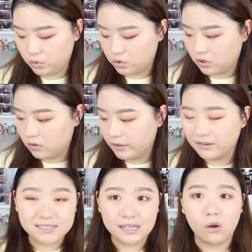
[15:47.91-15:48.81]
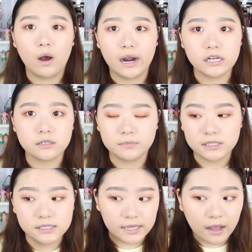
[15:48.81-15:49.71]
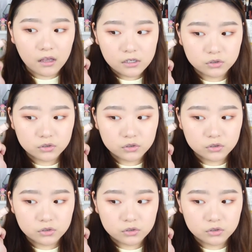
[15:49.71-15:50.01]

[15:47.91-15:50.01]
比如说会有结块什么的现象，